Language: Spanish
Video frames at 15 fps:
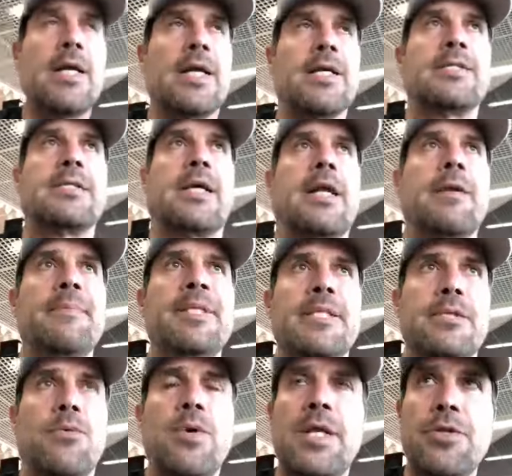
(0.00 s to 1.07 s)
que generalmente
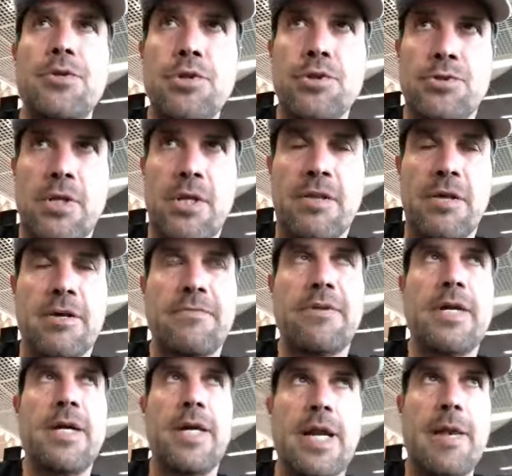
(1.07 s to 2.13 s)
se juega en Düsseldorf,
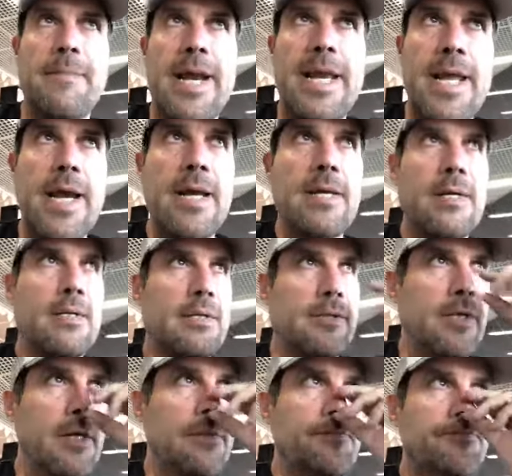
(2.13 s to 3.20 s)
en Alemania,
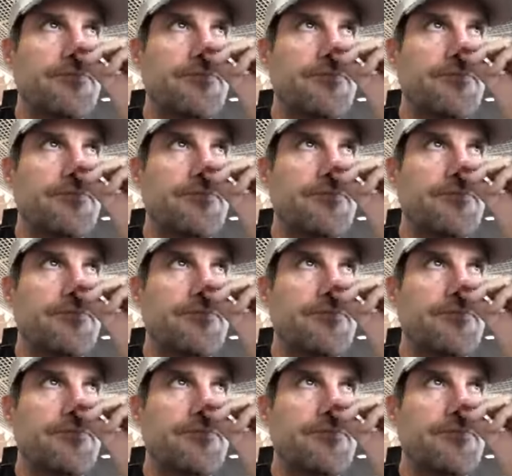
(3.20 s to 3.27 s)
¿sí?